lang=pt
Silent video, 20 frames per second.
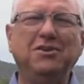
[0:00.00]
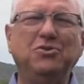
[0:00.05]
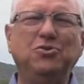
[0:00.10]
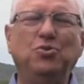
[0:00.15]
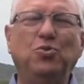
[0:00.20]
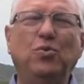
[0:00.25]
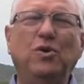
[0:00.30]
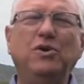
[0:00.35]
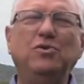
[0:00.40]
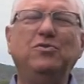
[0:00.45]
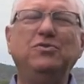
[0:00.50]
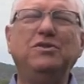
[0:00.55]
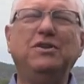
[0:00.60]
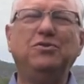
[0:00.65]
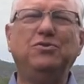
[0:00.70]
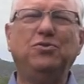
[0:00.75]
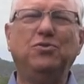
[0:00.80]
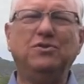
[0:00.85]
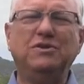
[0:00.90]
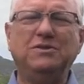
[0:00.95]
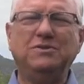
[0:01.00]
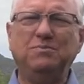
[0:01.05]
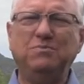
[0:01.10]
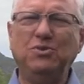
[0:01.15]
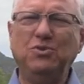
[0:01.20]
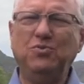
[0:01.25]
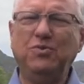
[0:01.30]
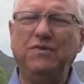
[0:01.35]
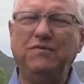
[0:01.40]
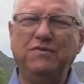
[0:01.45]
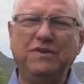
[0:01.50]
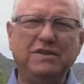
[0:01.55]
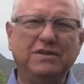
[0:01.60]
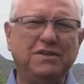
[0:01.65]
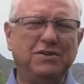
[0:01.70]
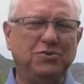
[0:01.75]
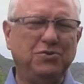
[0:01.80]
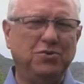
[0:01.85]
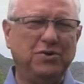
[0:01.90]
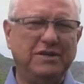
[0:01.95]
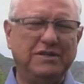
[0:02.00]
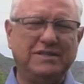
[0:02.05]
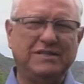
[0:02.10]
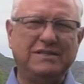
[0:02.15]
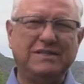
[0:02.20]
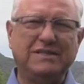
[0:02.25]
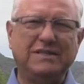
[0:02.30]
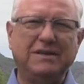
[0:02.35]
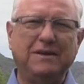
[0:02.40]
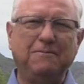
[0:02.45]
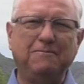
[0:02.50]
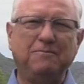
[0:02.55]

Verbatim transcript: do ano de 2022.